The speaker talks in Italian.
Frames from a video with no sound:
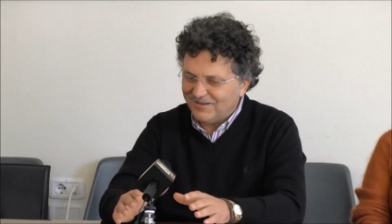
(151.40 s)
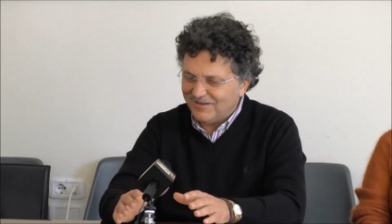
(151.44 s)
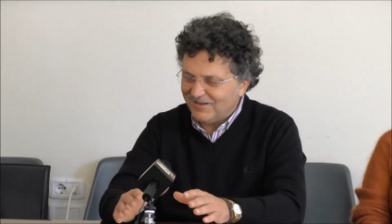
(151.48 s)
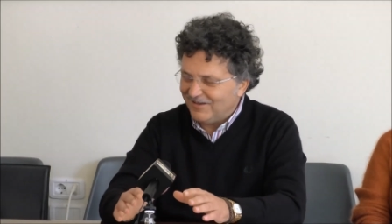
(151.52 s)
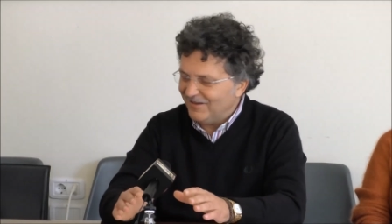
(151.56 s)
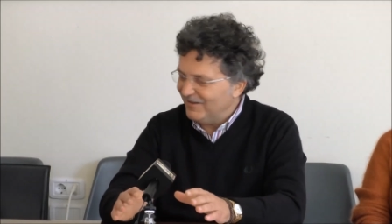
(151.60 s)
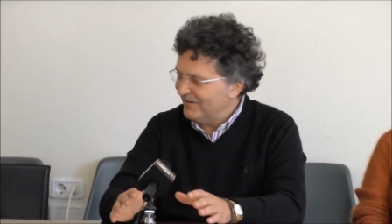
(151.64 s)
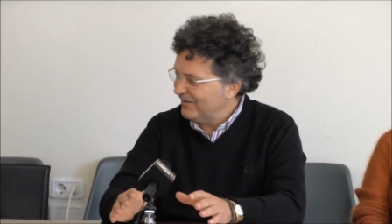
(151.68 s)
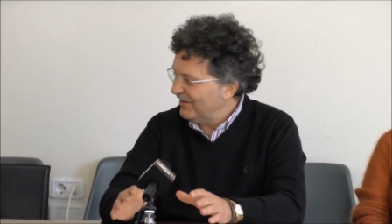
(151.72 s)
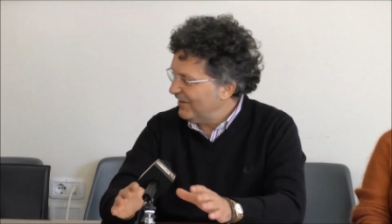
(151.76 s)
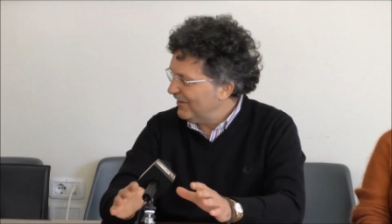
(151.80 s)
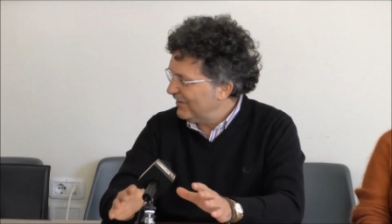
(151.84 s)

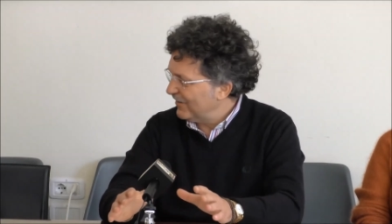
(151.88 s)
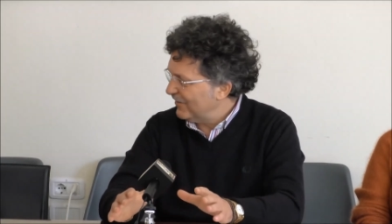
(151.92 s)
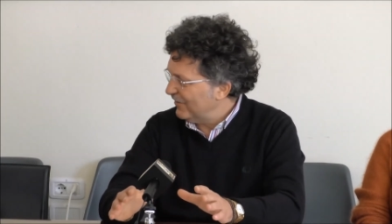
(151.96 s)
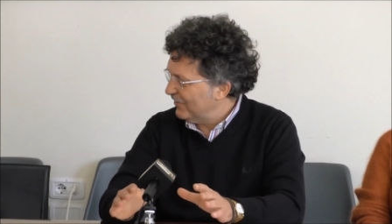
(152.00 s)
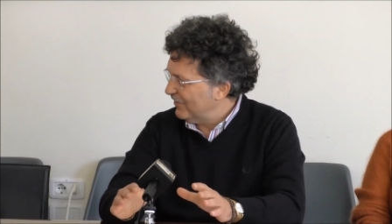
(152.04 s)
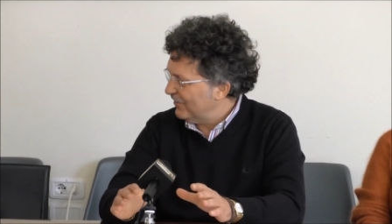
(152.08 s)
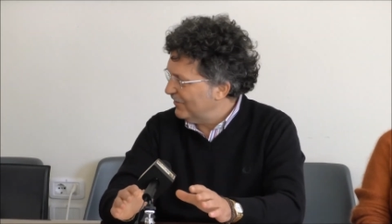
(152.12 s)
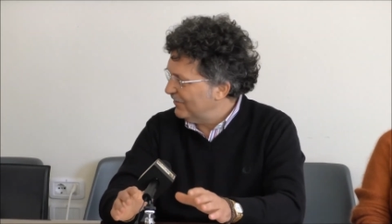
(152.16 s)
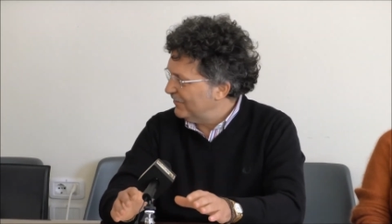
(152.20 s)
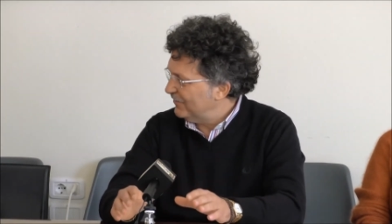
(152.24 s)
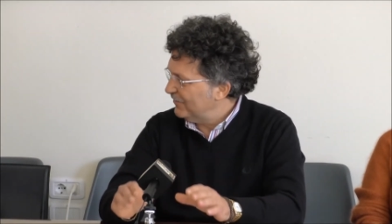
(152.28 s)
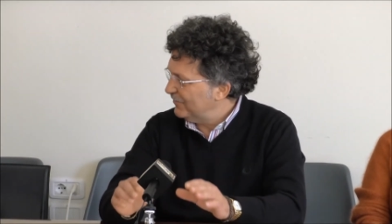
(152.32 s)

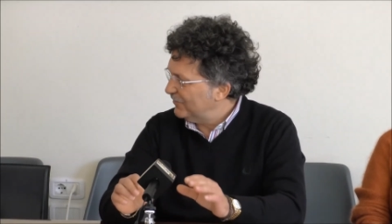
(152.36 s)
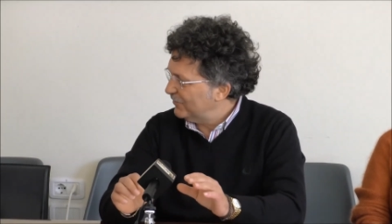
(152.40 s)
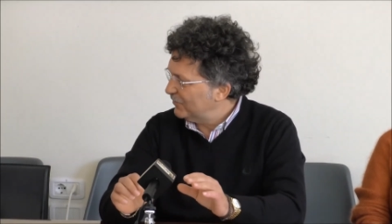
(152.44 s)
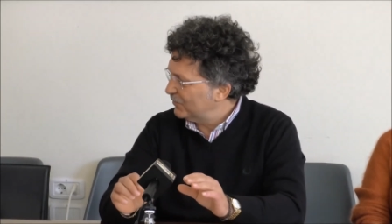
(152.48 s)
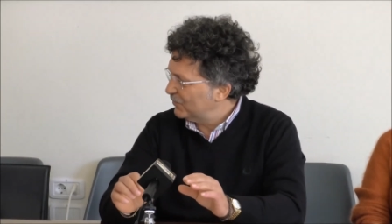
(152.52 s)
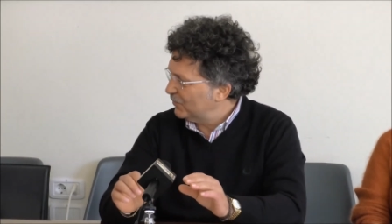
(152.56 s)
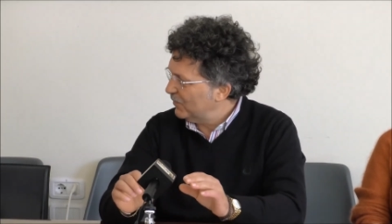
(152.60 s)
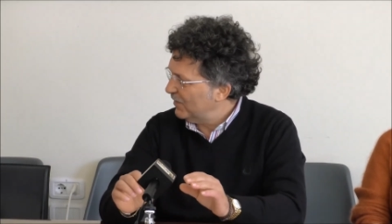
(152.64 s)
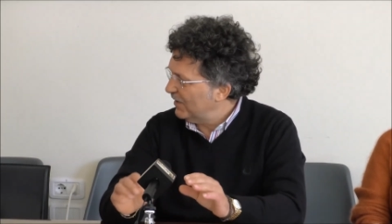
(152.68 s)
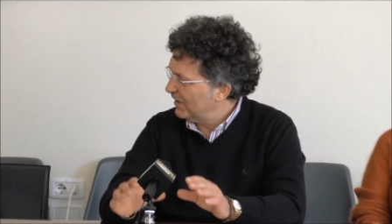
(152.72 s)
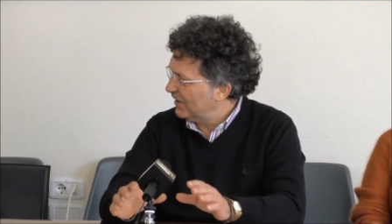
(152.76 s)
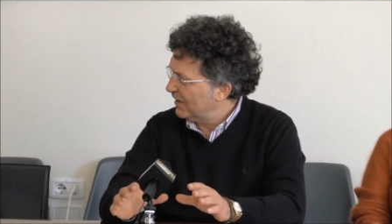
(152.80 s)
eterni
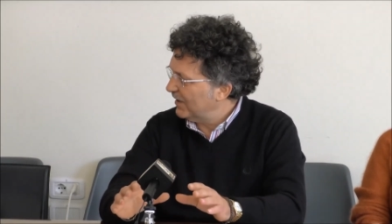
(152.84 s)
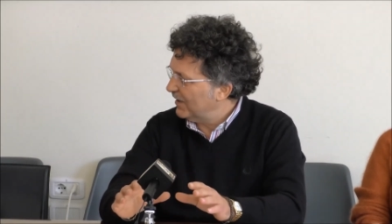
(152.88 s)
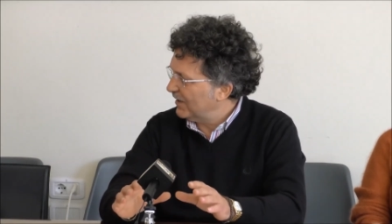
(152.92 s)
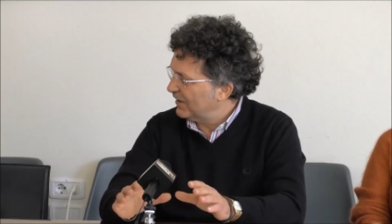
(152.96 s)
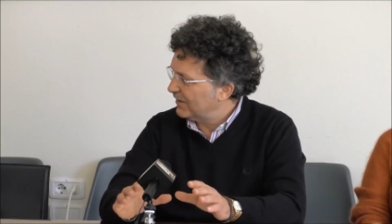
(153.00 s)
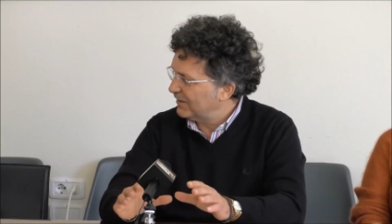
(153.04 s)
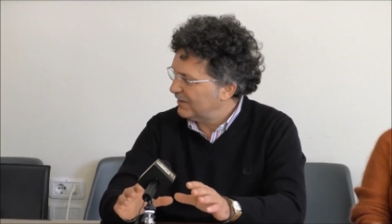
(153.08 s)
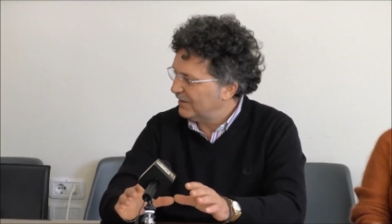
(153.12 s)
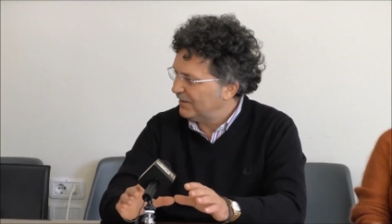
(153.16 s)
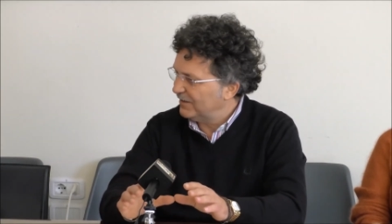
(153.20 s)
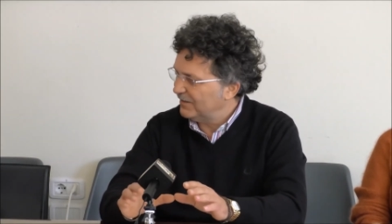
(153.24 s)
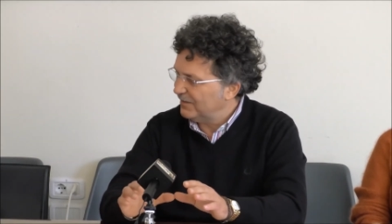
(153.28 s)
sulla
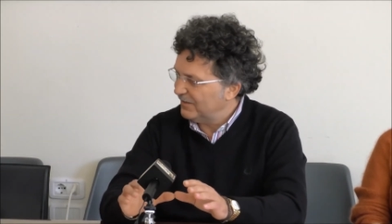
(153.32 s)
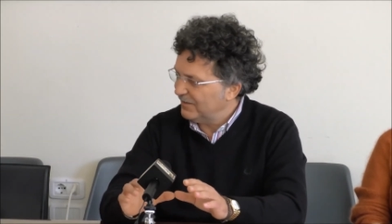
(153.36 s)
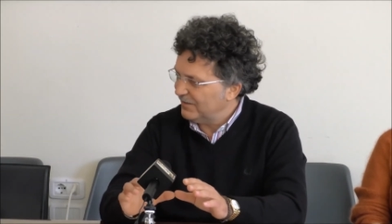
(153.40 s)
carta